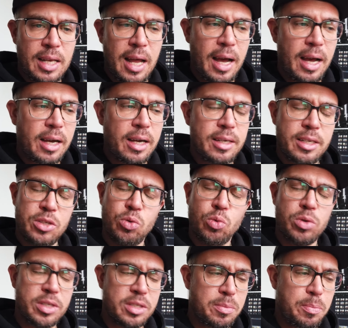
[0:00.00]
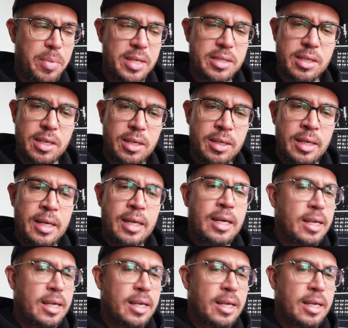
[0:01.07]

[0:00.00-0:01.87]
klarer, der Ton ist besser.